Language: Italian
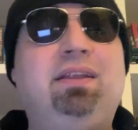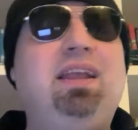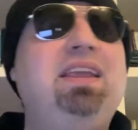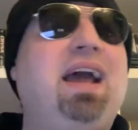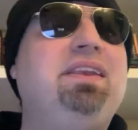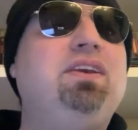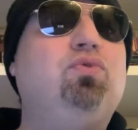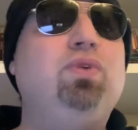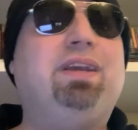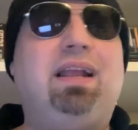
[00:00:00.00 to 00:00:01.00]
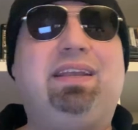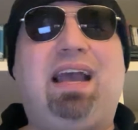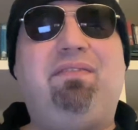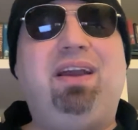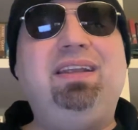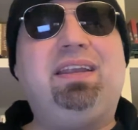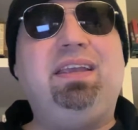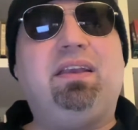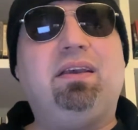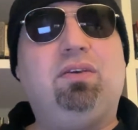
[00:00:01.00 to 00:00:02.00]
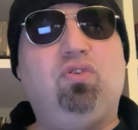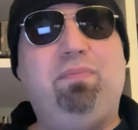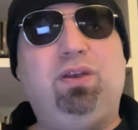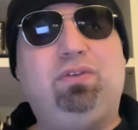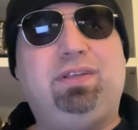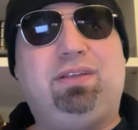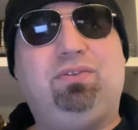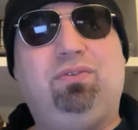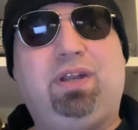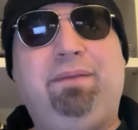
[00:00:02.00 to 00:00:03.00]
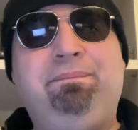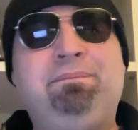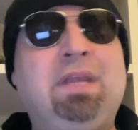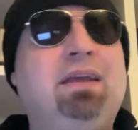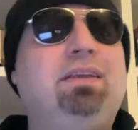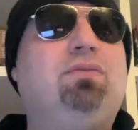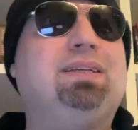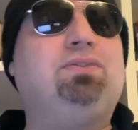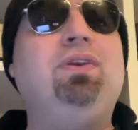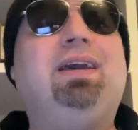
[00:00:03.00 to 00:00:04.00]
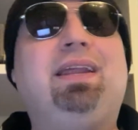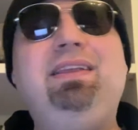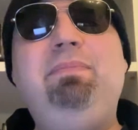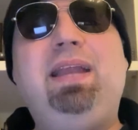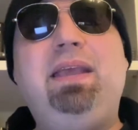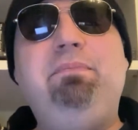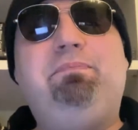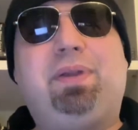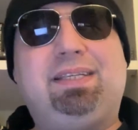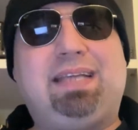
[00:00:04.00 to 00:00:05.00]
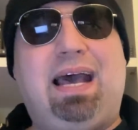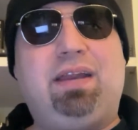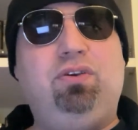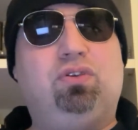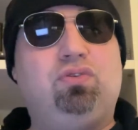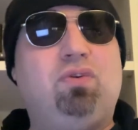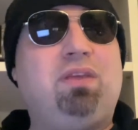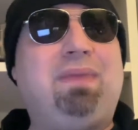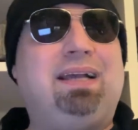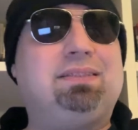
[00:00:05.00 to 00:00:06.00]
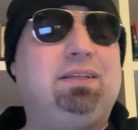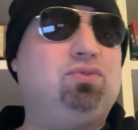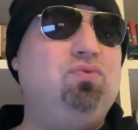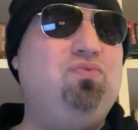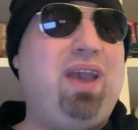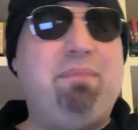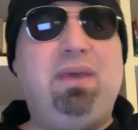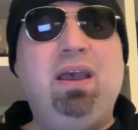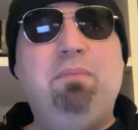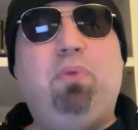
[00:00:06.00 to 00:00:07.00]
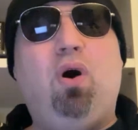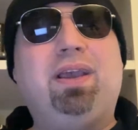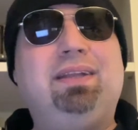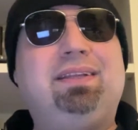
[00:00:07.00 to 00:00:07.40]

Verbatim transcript: negli anni in cui calcava il ring come lottatore. Di questo incredibile impresario sono rimaste sul web poche